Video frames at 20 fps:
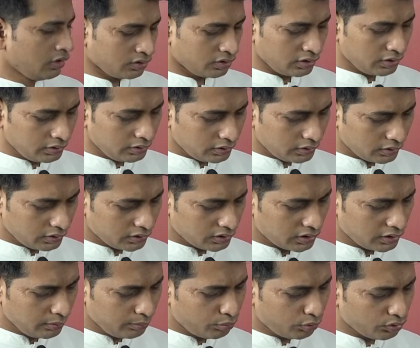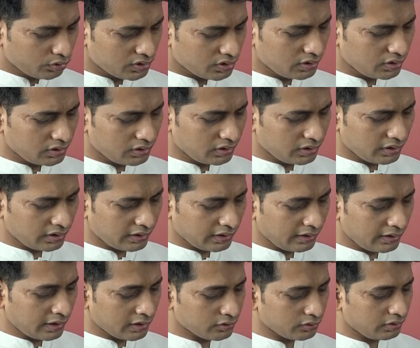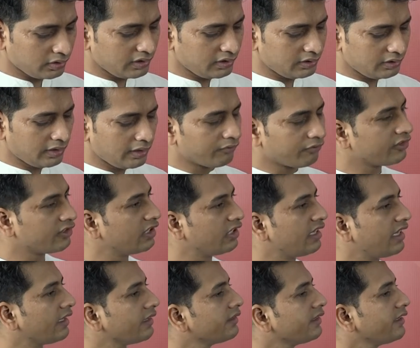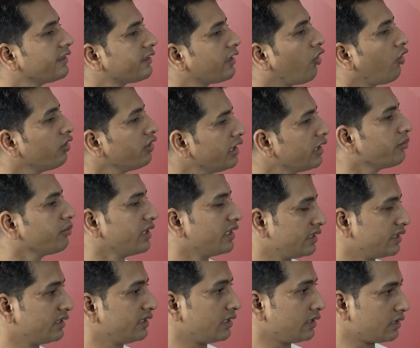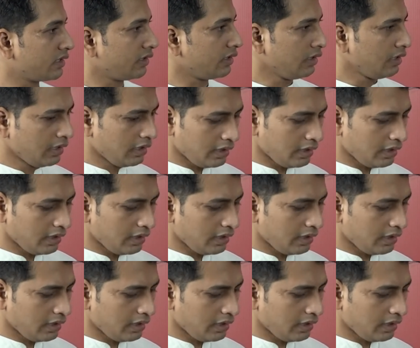সেই সেই পরিস্থিতি থেকে আসলে ইএফটির e লেনদেনটা অনেক বেড়ে গিয়েছে